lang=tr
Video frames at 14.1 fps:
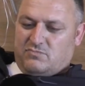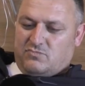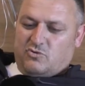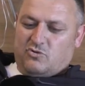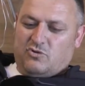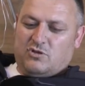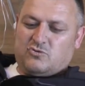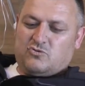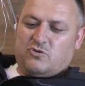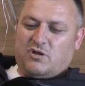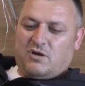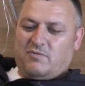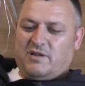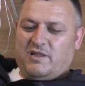Ondan
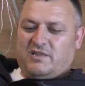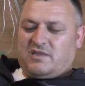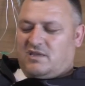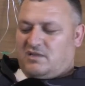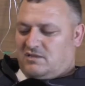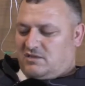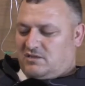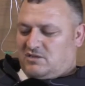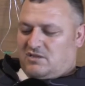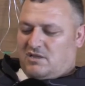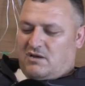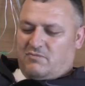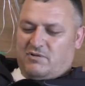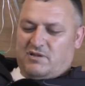sonra ameliyata girdik
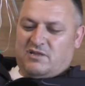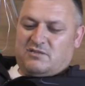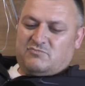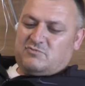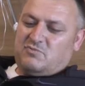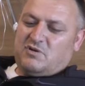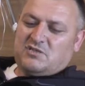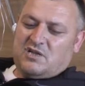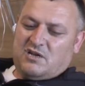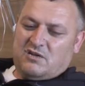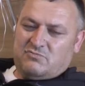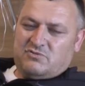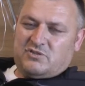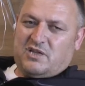işte. Ameliyatımız
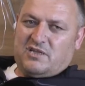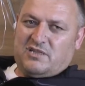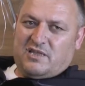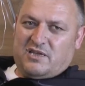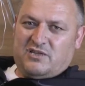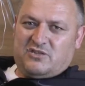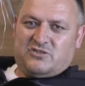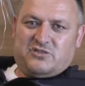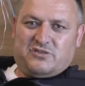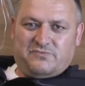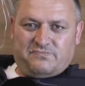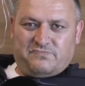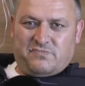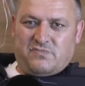başarılı bir şekilde
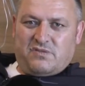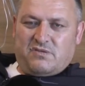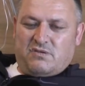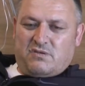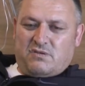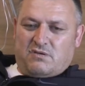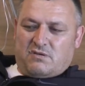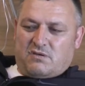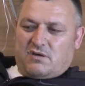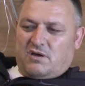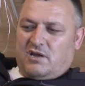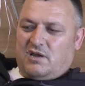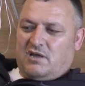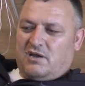geçti.
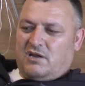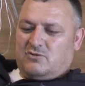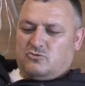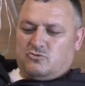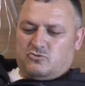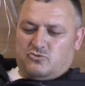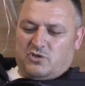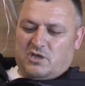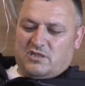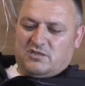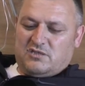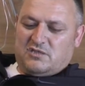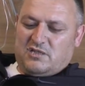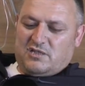Allah razı olsun.
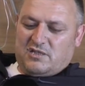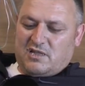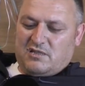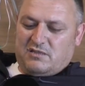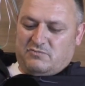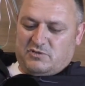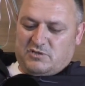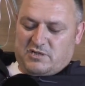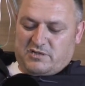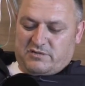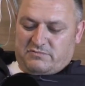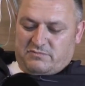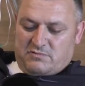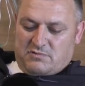Kendisi ilgilendi
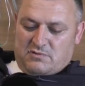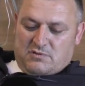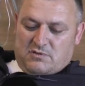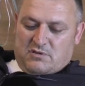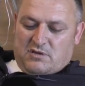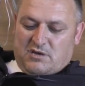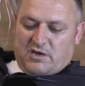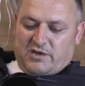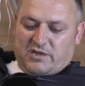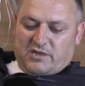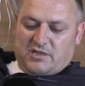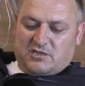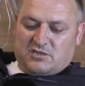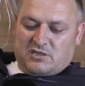bizimle.
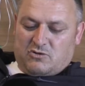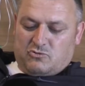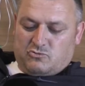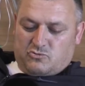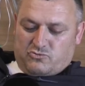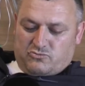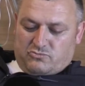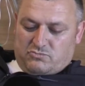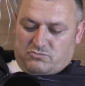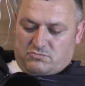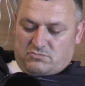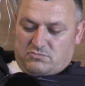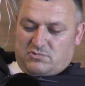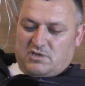Arkadaşlar olsun.
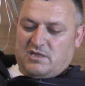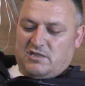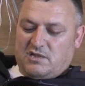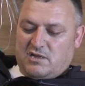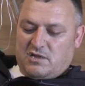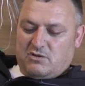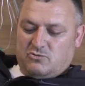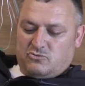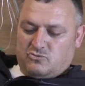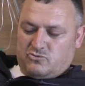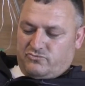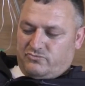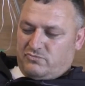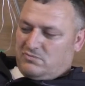Kendileri
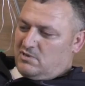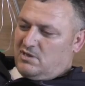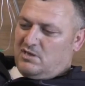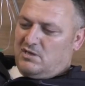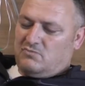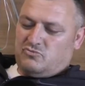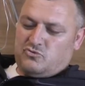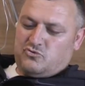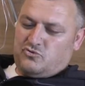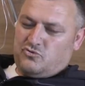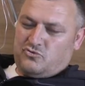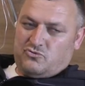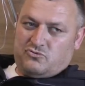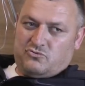olsun. İyiyim
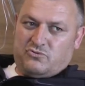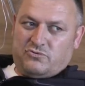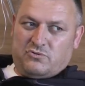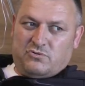şükür.